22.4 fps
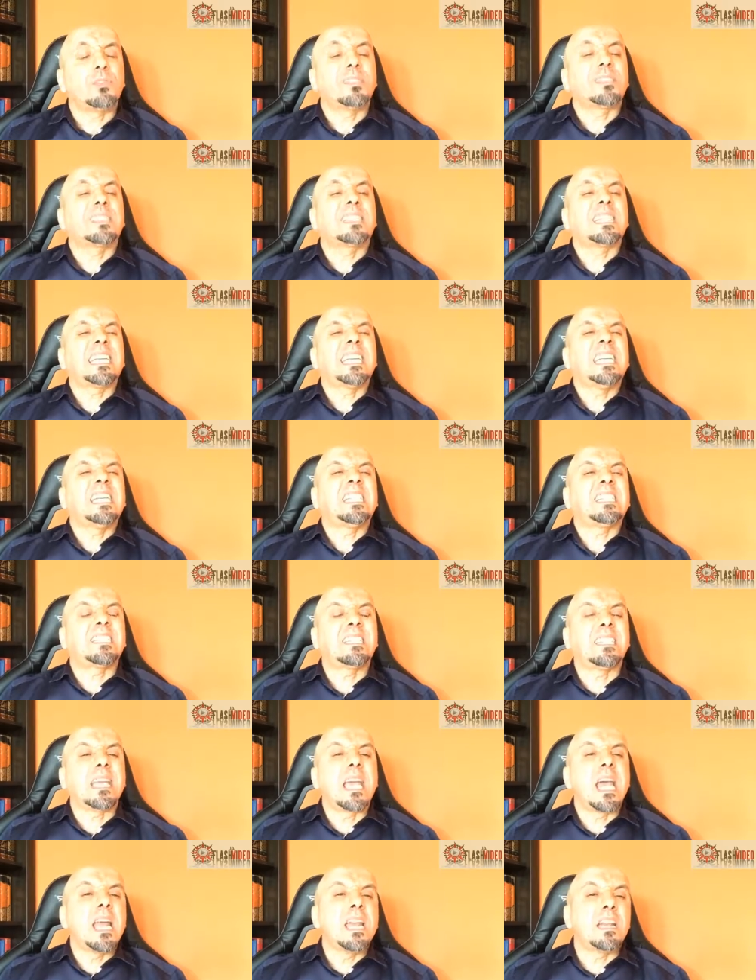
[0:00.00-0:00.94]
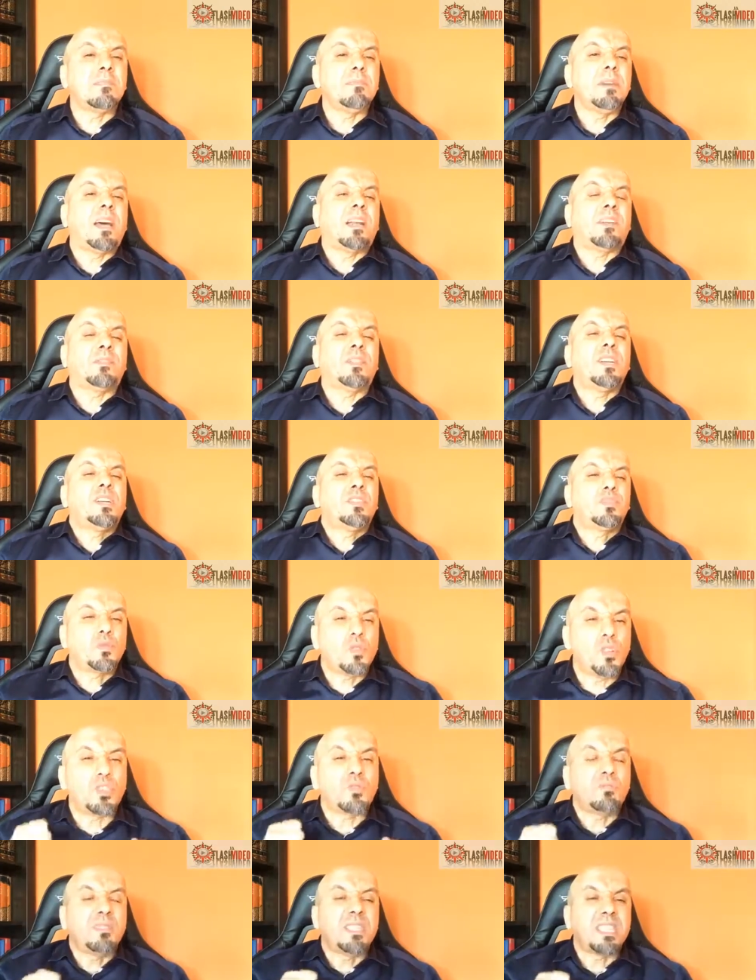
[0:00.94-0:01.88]
والنصيص ديالك ما عرفناش
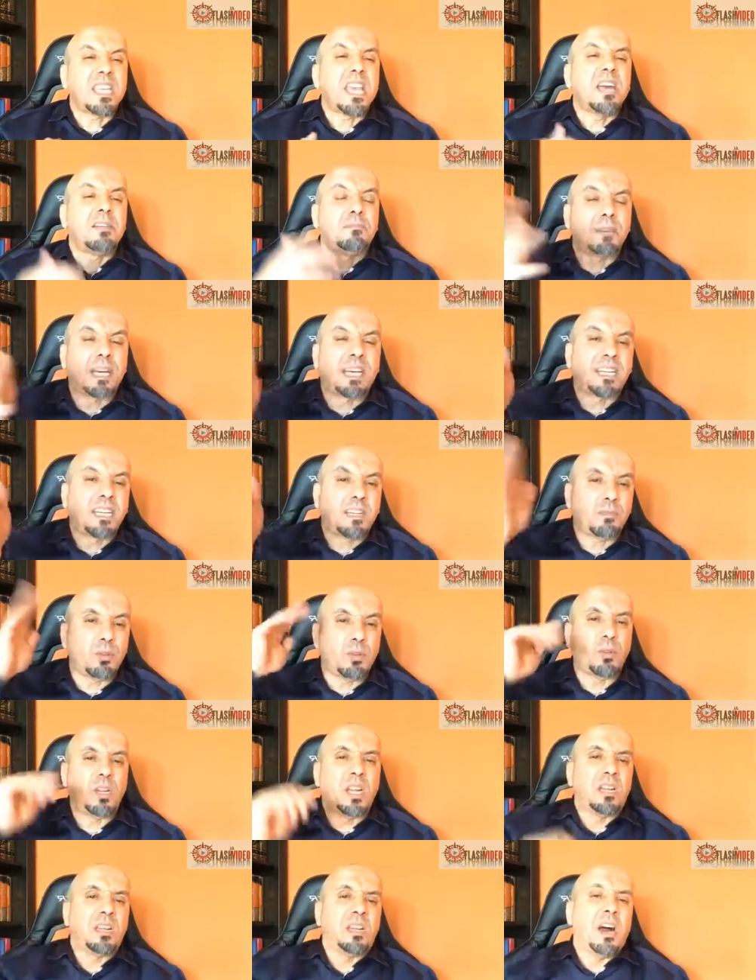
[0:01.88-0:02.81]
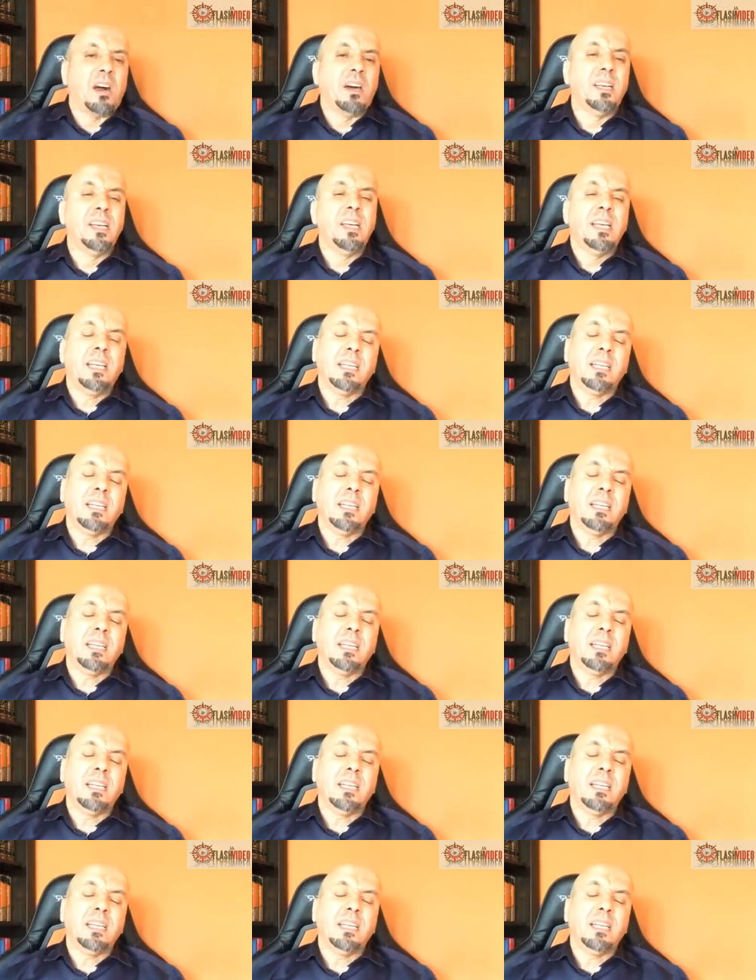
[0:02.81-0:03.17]
واش مزيان مغربي ولا لا